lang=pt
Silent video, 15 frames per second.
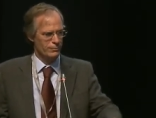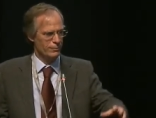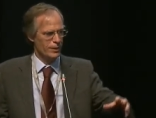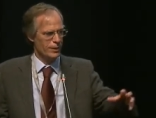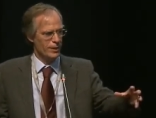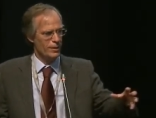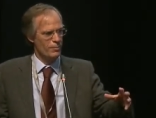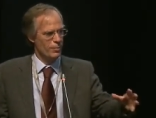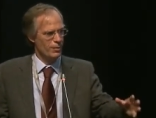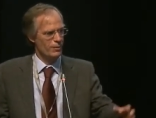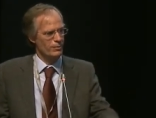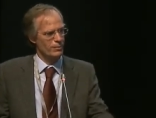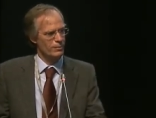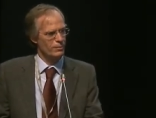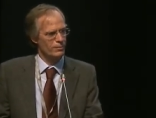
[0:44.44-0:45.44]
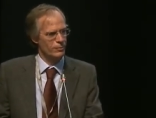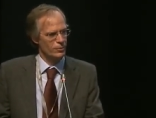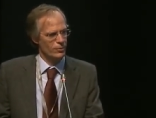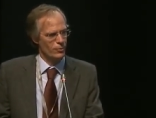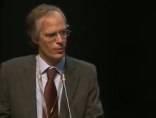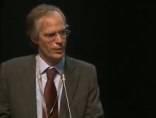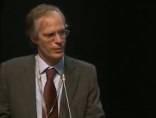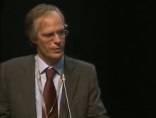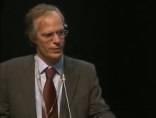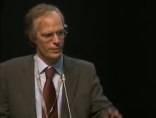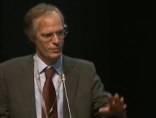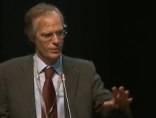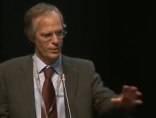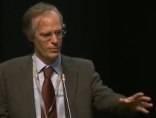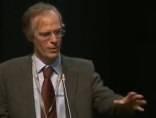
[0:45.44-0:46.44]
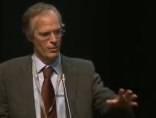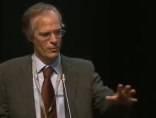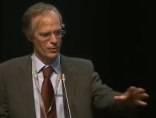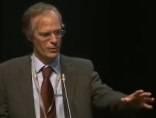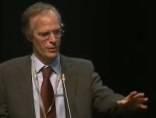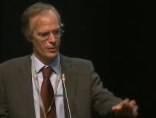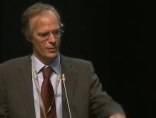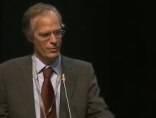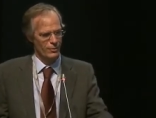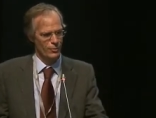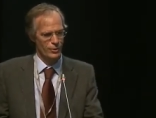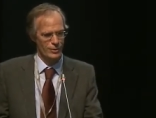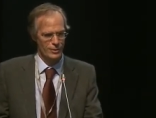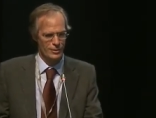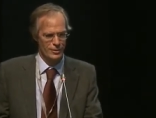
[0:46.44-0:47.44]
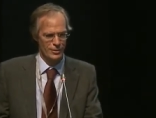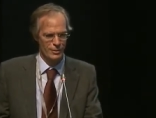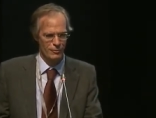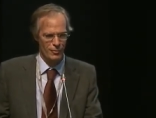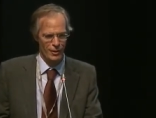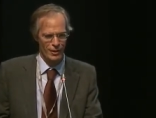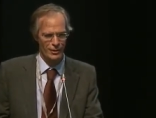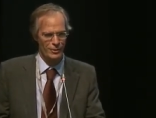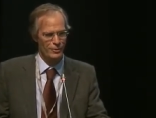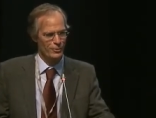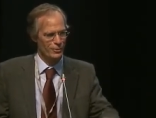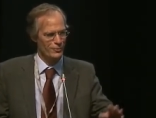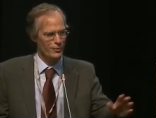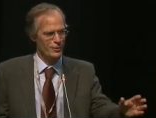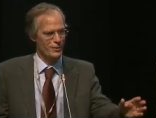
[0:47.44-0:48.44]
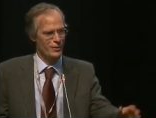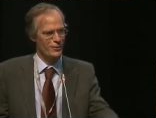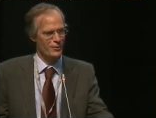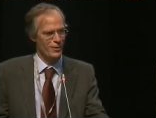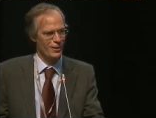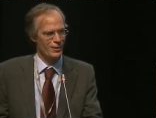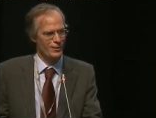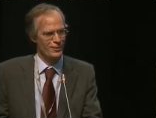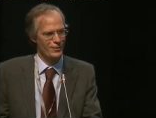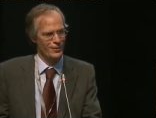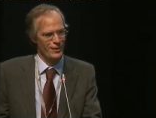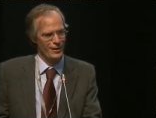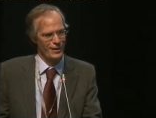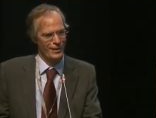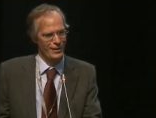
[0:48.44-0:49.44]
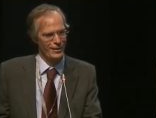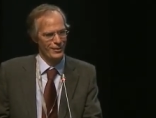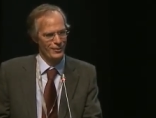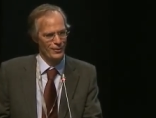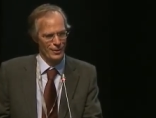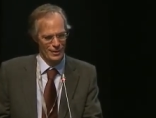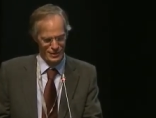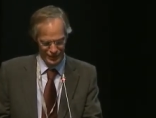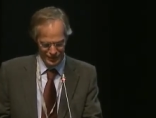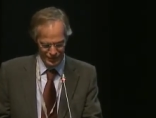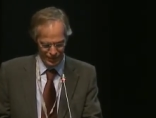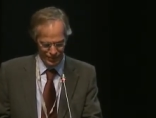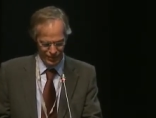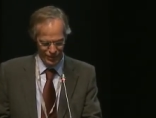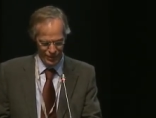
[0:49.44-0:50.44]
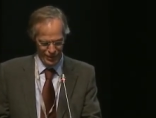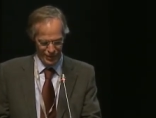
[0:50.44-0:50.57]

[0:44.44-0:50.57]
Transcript: uma equipa muito coesa, mas também a fazer coisas diferentes do que se fazia no resto da, da organização.